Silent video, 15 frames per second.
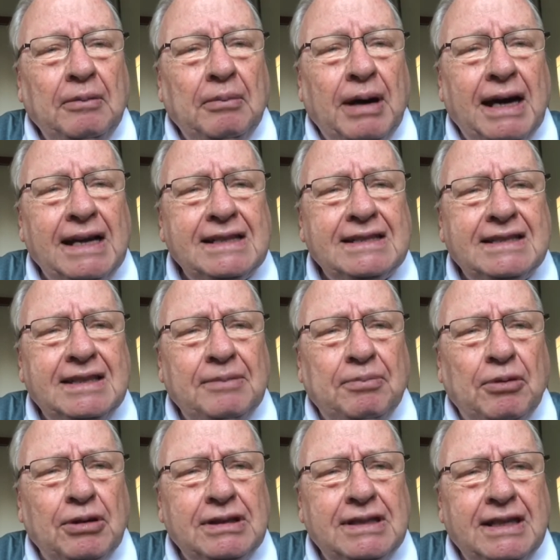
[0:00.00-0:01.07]
Mas
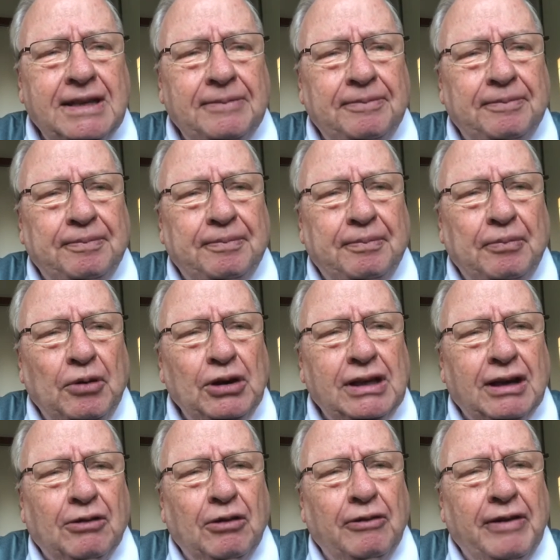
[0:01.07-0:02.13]
depois de
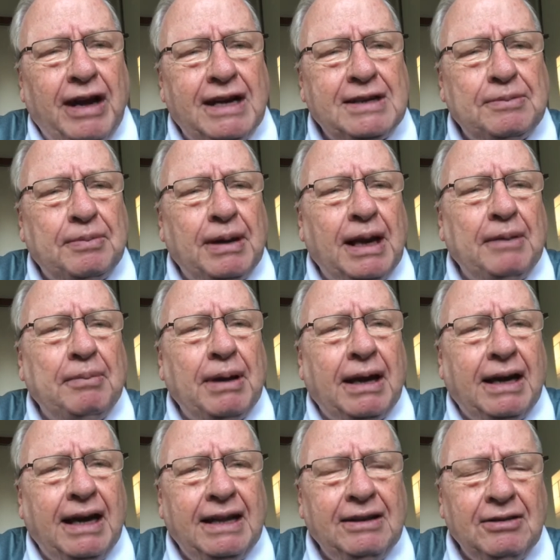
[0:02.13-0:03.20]
muita conversa para lá e para
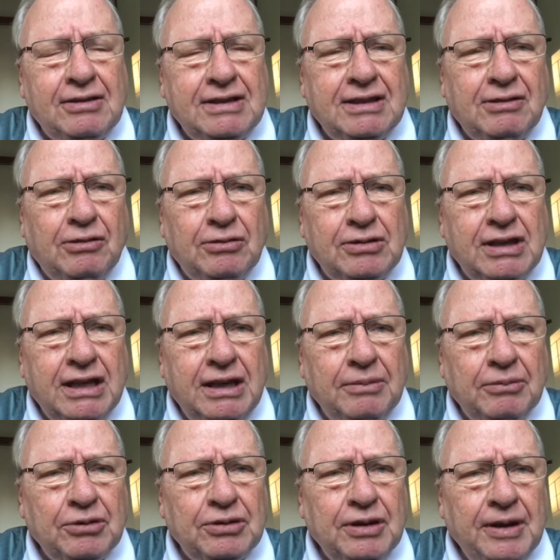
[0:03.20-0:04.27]
cá, nós
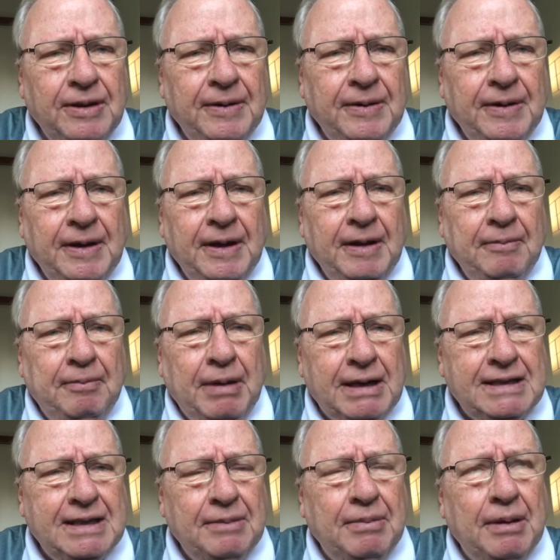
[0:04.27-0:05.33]
conseguimos,
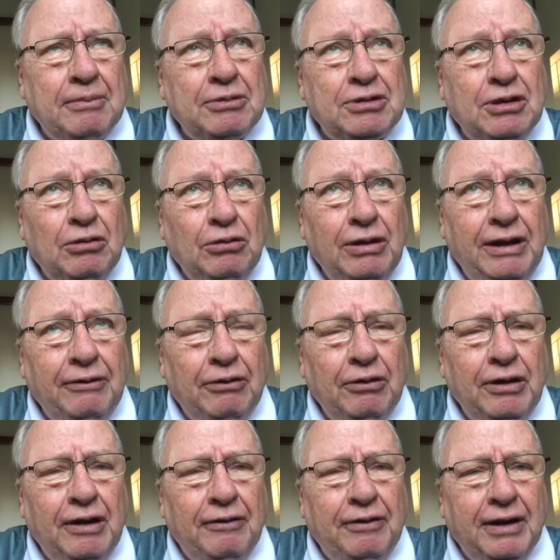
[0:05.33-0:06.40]
percebemos que um
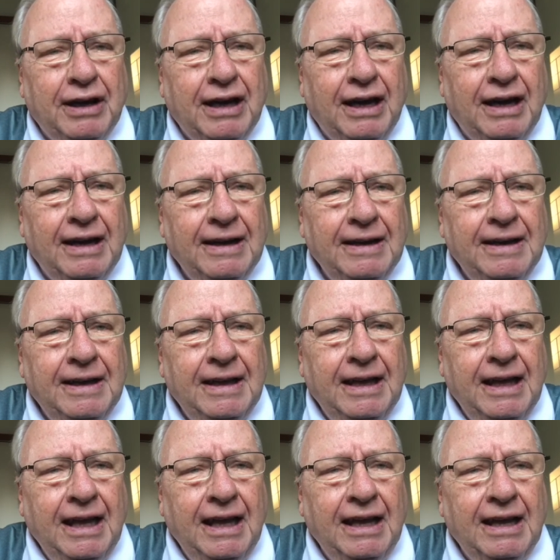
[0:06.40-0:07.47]
livro ia ficar
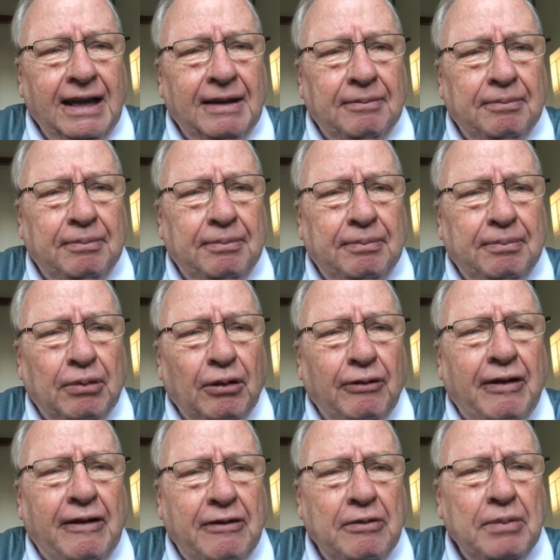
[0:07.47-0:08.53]
é,
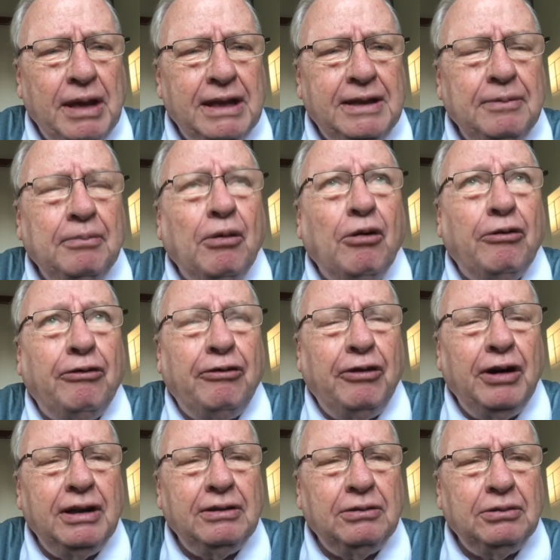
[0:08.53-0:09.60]
provavelmente
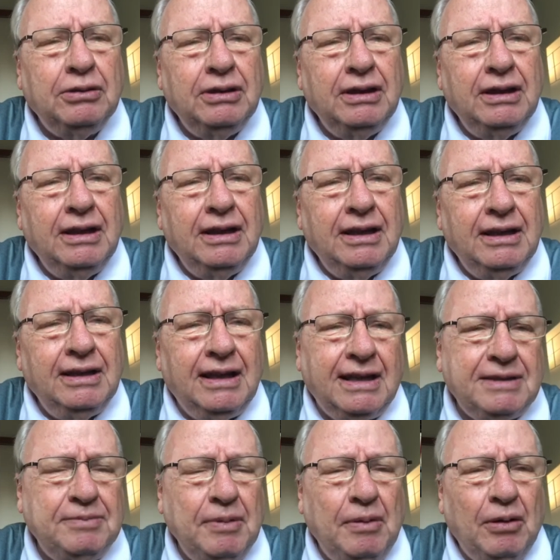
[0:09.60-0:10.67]
mofando
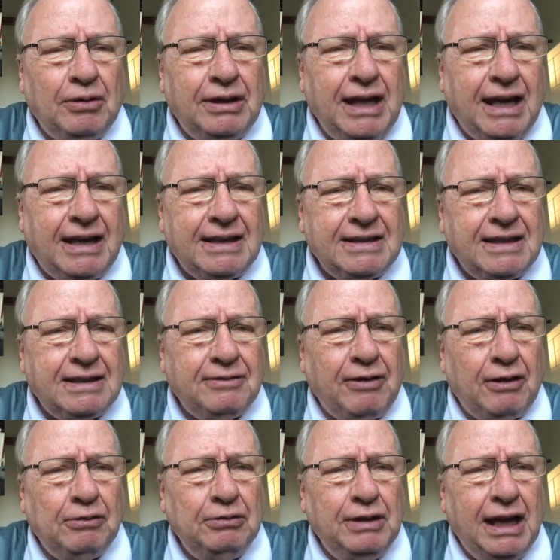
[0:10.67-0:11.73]
nas bibliotecas das
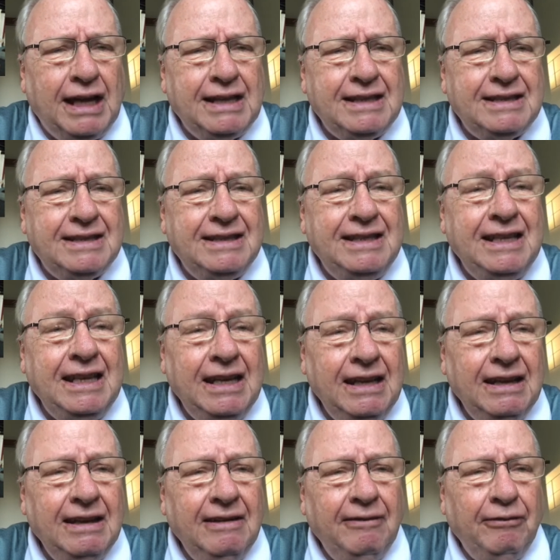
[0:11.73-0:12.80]
faculdades se
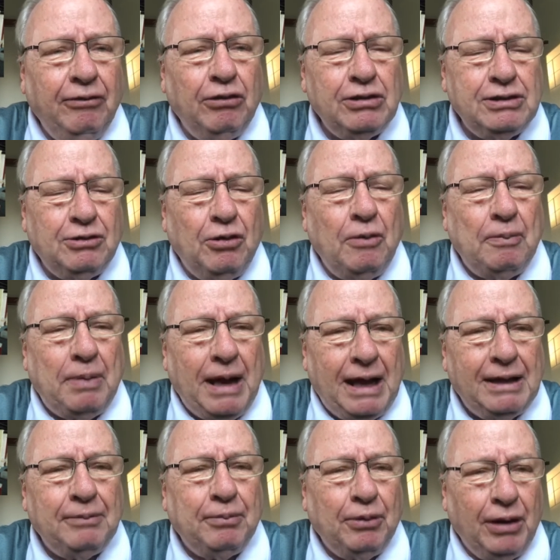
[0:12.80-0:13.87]
fosse
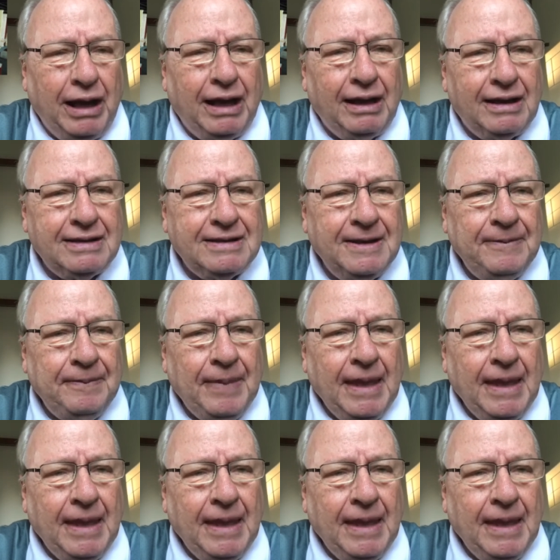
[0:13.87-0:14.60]
comprado por elas.